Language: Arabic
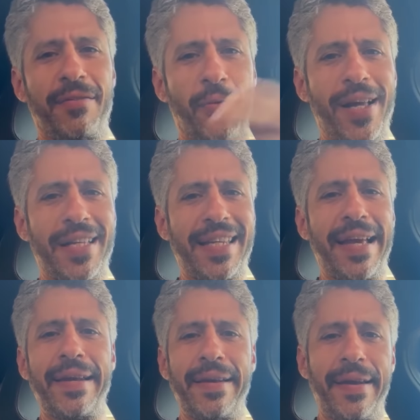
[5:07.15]

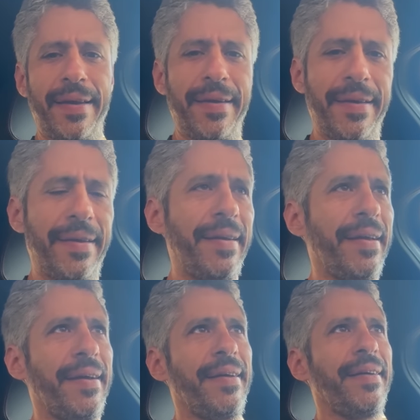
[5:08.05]
وسائل
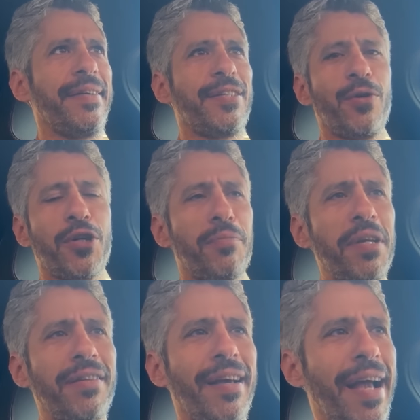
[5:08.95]
السوشيال
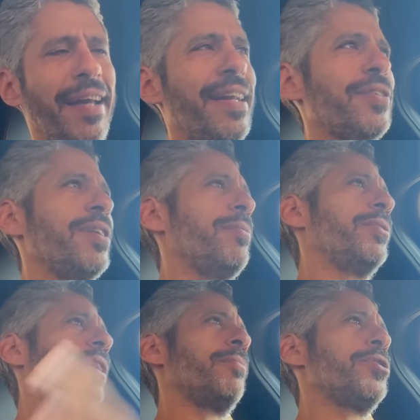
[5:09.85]
ميديا يعني الناس كلها
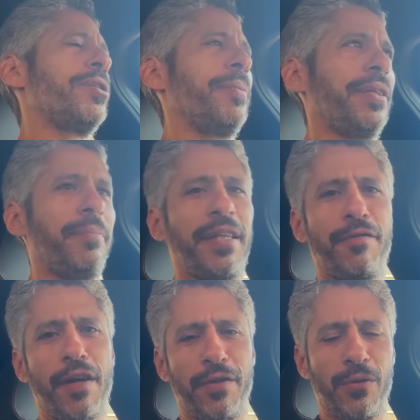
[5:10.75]
بتقول لك مش
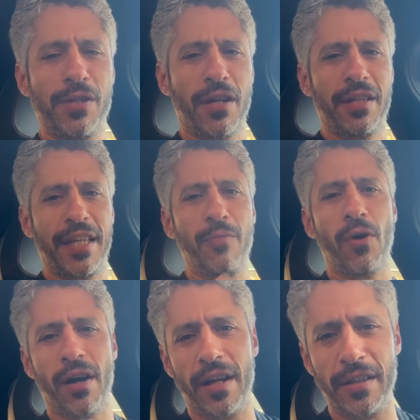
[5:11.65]
بتدفع في التوسان قد ايه
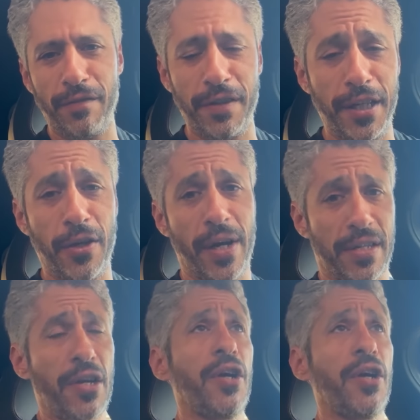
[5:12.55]
مقارنه في الاي كيو اس